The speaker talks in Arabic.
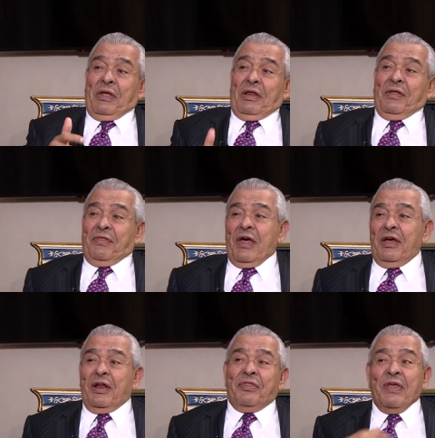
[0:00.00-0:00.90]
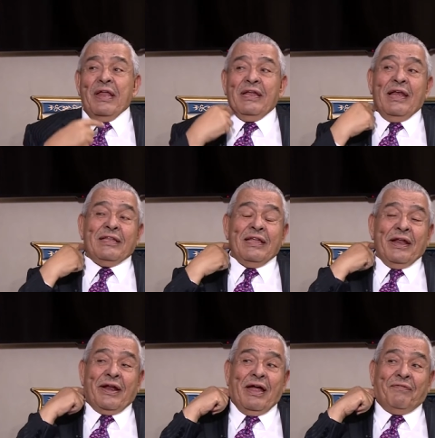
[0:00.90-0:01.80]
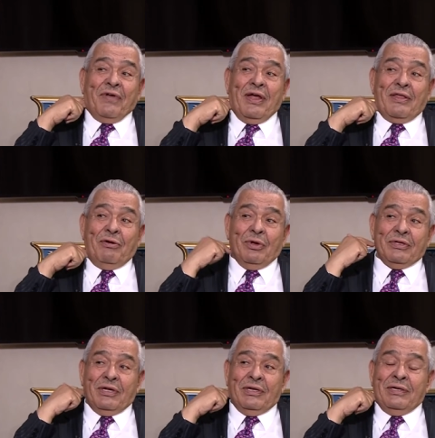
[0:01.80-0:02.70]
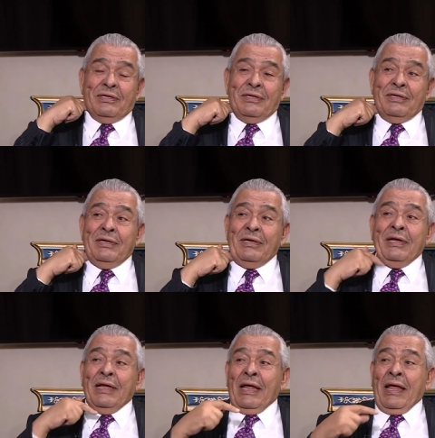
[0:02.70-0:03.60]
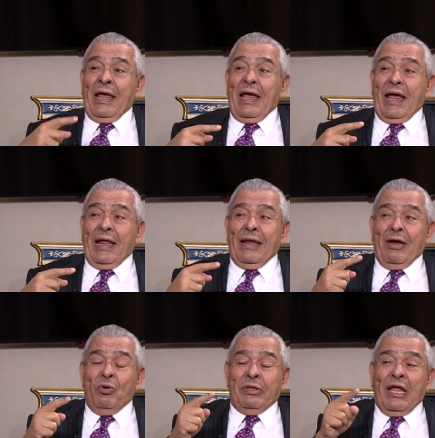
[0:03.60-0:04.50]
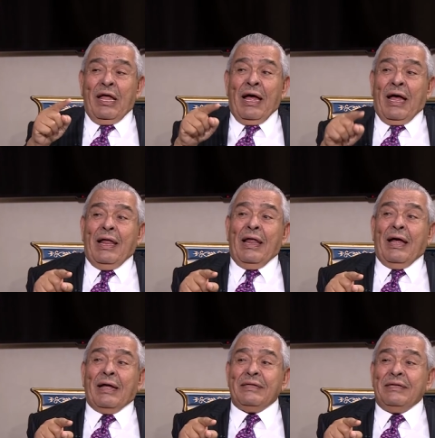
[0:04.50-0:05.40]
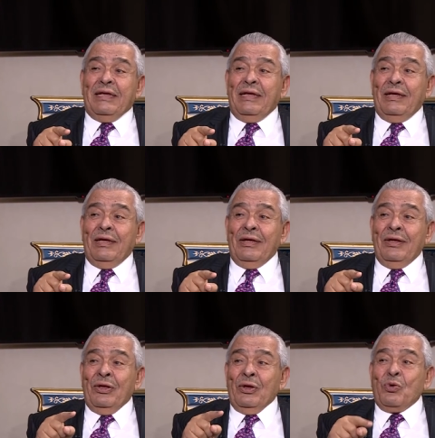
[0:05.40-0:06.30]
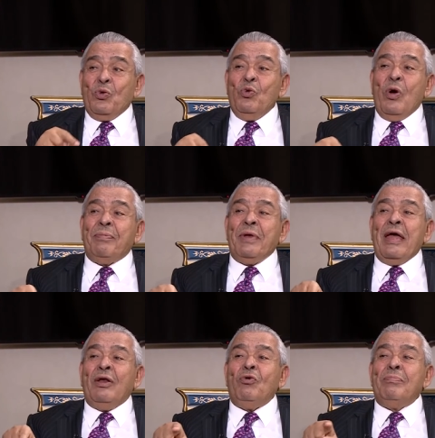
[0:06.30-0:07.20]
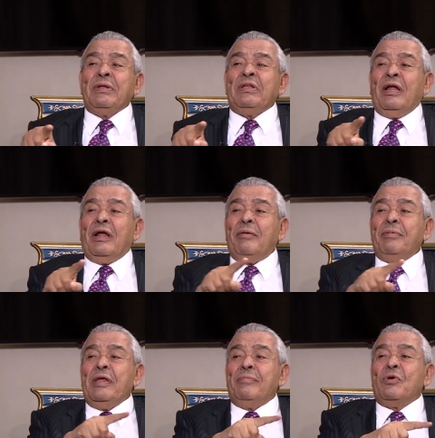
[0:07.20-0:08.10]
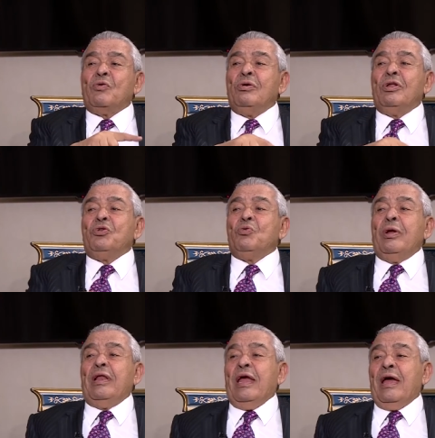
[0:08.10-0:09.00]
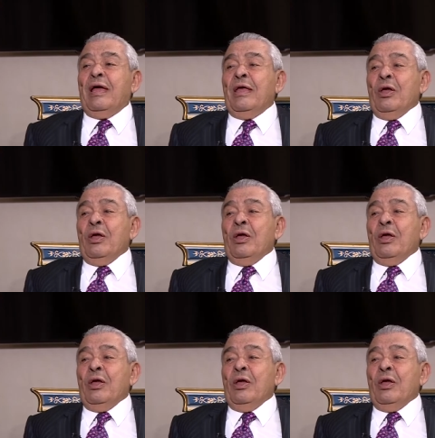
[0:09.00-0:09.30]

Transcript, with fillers: الظاهرة الثانية التي نراها في هذا الوطن أنه التقى على أرضه كل أبناء الأمة العربية من كل دولها